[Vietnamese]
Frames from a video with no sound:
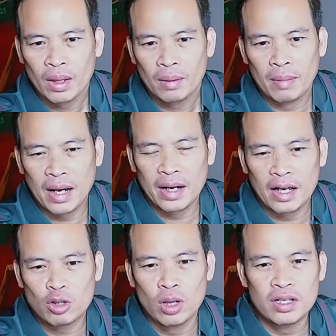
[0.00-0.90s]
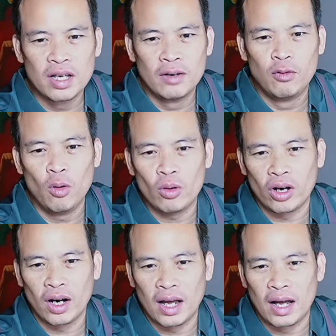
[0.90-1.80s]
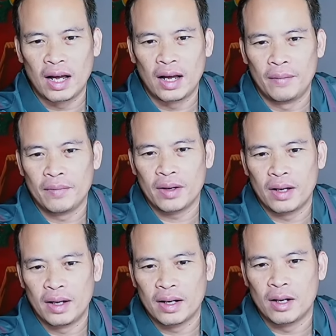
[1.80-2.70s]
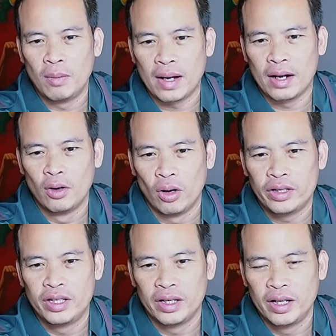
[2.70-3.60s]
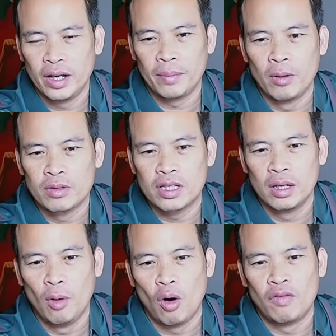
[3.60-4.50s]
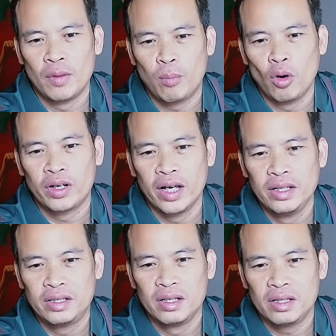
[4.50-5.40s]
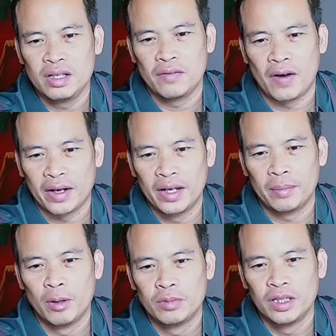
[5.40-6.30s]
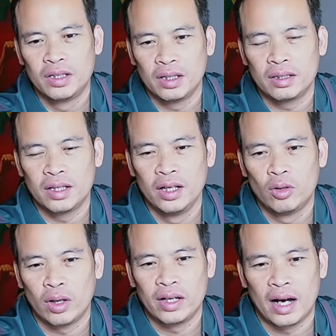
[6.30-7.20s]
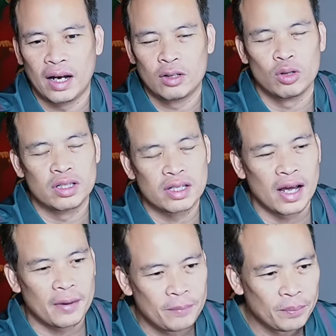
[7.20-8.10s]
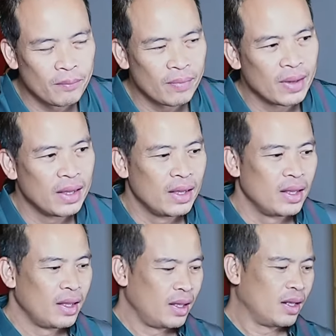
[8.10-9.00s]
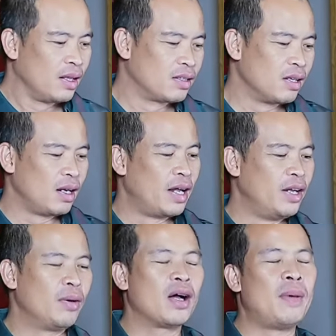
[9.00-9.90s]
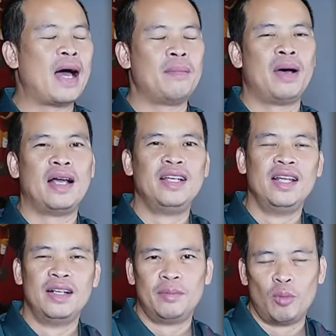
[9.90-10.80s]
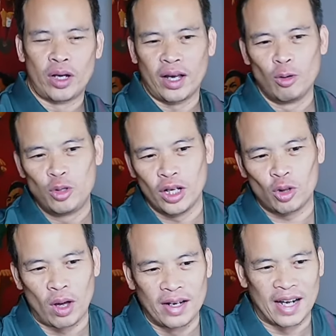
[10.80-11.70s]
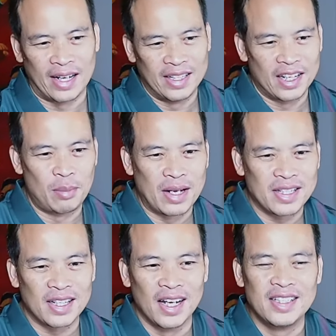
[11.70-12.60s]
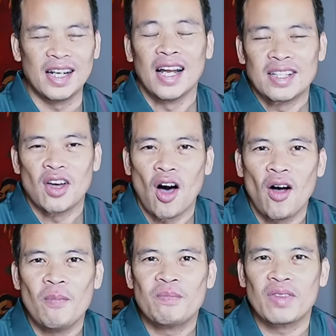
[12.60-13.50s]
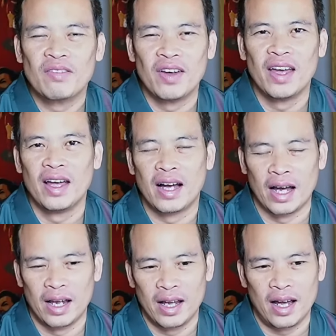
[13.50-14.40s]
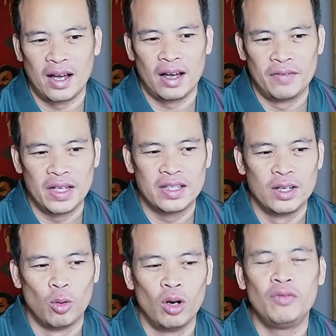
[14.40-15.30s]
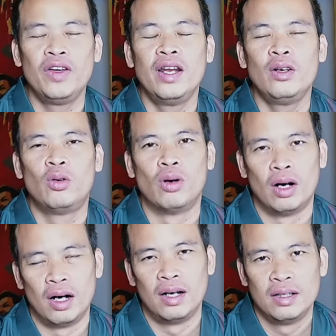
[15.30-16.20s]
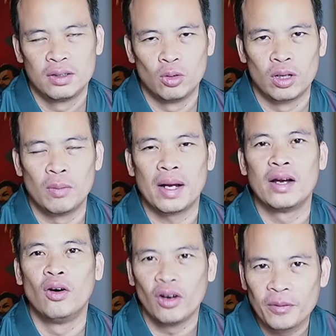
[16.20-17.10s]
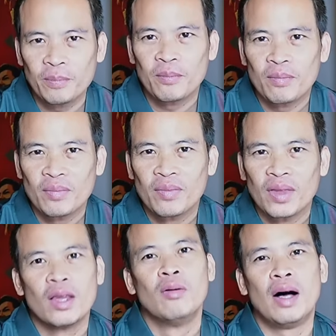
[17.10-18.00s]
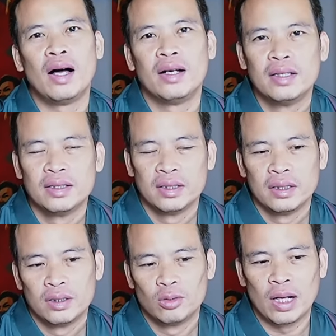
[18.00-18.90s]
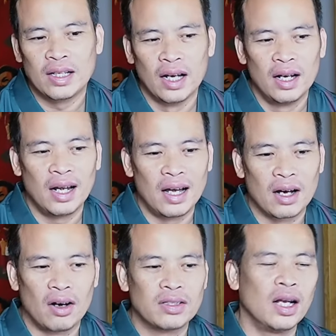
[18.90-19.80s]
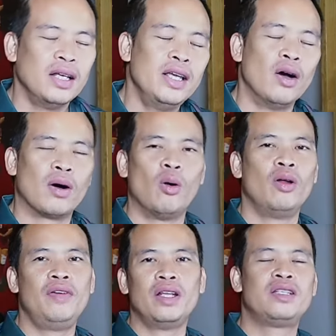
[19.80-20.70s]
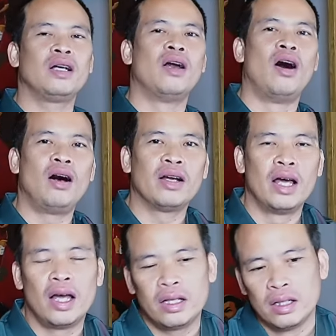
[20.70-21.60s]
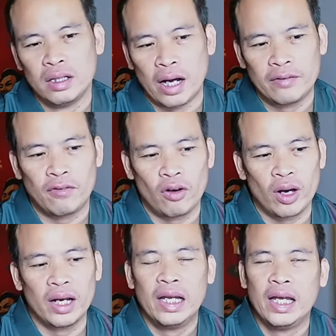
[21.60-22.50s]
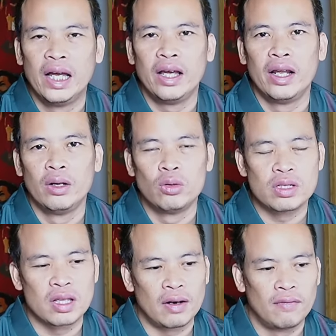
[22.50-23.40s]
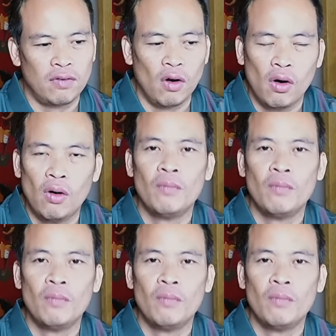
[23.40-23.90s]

Bạn Xuân Sơn Vũ nói là Công an Hà Nội chỉ ký hợp đồng sơ bộ với Polking chứ chưa phải ký hợp đồng chính thức. Tin của anh Hải là chuẩn xác. Thực sự là nếu các bạn mà nhìn một cái câu chuyện toàn cảnh thì các bạn sẽ thấy rất là rõ về cái vị trí huấn luyện viên của Công an Hà Nội. Đúng không ạ? Chúng ta thấy là có rất là nhiều các huấn luyện viên trước đó. Đấy, từ anh Foyani đến Gustavo.